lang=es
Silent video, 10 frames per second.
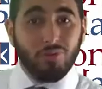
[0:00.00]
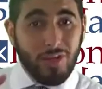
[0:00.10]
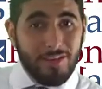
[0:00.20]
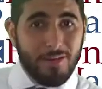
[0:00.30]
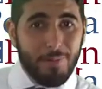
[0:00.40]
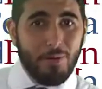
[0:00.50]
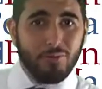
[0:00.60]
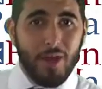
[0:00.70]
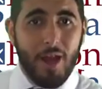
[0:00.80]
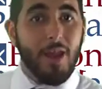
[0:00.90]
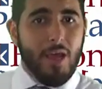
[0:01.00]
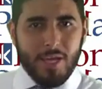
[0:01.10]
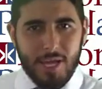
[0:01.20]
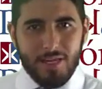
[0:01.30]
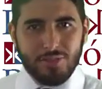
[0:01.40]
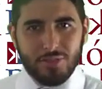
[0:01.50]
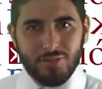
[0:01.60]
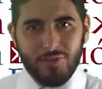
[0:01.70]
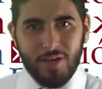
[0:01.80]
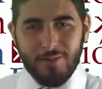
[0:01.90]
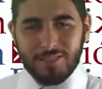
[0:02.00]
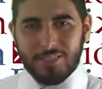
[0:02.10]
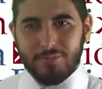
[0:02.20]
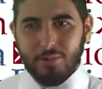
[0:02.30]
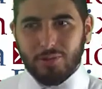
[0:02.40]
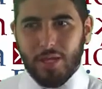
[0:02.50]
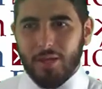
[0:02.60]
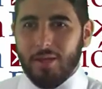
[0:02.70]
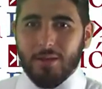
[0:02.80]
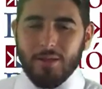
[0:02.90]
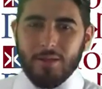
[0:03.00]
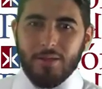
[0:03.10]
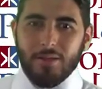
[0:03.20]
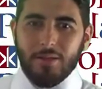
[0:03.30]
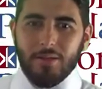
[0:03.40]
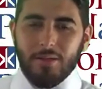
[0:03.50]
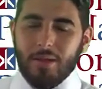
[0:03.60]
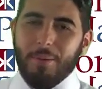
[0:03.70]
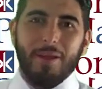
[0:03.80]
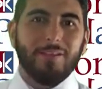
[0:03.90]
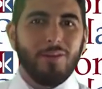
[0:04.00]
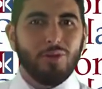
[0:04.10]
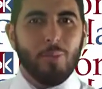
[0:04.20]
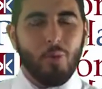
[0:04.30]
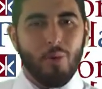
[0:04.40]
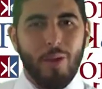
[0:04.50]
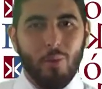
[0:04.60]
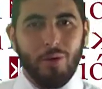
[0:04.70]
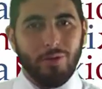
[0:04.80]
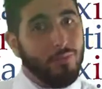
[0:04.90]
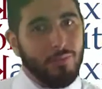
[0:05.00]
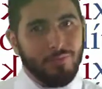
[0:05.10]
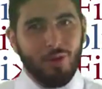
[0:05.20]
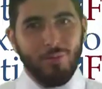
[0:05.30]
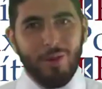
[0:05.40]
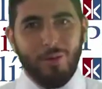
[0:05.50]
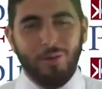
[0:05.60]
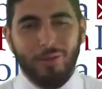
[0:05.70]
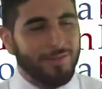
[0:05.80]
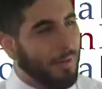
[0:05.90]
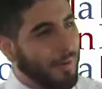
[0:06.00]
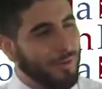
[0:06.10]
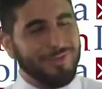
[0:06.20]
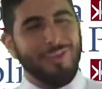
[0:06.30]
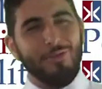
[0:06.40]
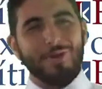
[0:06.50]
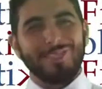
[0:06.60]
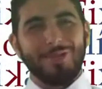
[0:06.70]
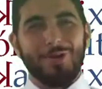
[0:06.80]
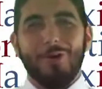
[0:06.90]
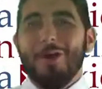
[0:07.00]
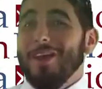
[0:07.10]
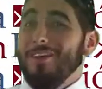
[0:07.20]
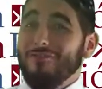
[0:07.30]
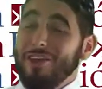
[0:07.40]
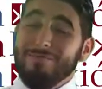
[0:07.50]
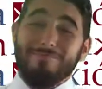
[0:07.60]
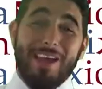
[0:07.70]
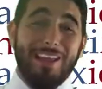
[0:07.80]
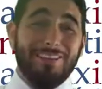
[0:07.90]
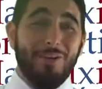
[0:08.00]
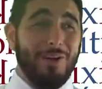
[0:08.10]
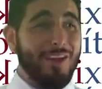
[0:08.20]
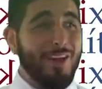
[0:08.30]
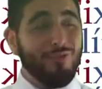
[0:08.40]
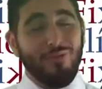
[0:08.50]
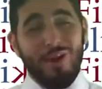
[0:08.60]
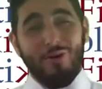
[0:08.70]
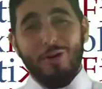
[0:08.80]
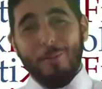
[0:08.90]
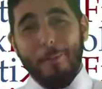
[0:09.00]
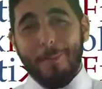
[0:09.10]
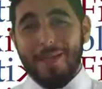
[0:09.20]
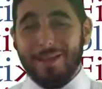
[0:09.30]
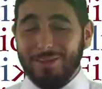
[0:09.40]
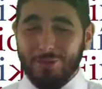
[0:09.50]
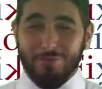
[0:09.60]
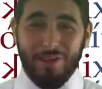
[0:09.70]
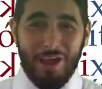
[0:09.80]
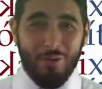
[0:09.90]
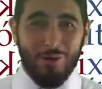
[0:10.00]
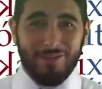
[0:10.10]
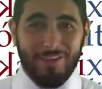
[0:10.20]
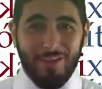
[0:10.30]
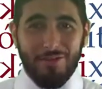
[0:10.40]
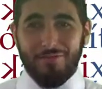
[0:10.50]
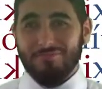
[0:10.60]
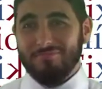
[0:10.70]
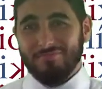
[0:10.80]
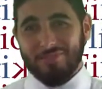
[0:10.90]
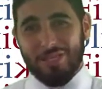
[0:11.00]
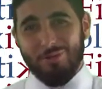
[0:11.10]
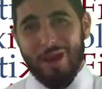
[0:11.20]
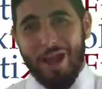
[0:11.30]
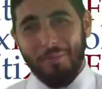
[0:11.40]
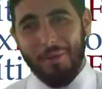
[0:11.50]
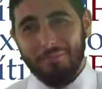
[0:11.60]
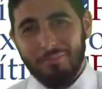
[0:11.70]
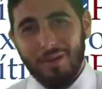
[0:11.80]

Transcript: Ustedes se preguntarán, ¿quién es Josefina Vázquez Mota? La verdad es que yo tampoco me acuerdo. Solo me acuerdo que estaba en un estadio vacío. En fin, el estadio Rayados fue inaugurado por Peña Nieto en un estadio sin un alma.